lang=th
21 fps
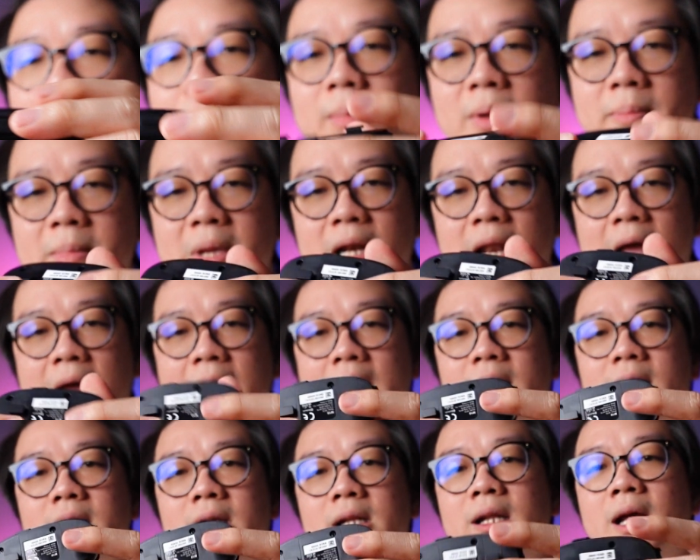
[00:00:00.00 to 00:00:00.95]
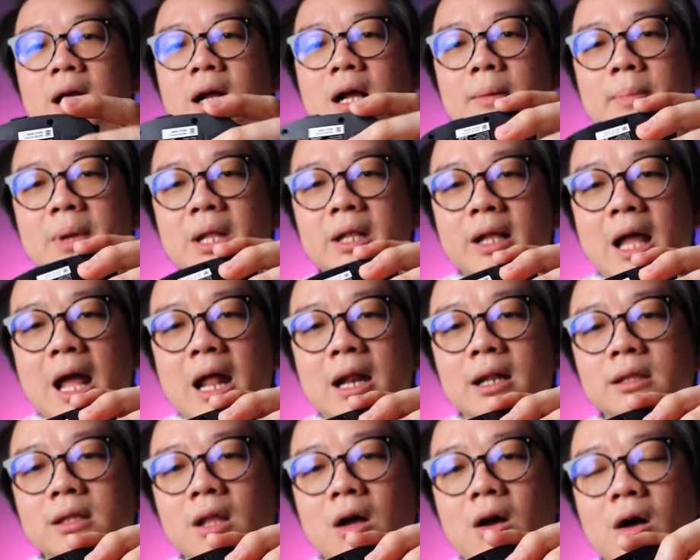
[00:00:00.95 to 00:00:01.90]
ก็ไม่มีอะไรที่เหลือก็เป็นการ
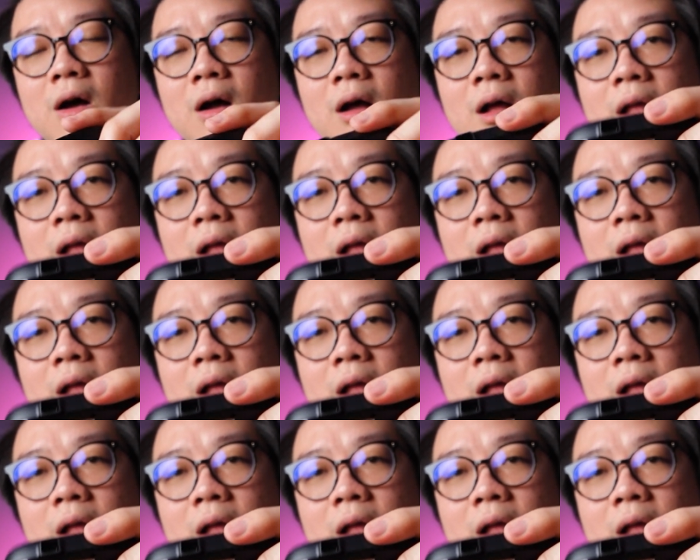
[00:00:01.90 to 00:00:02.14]
ต่อ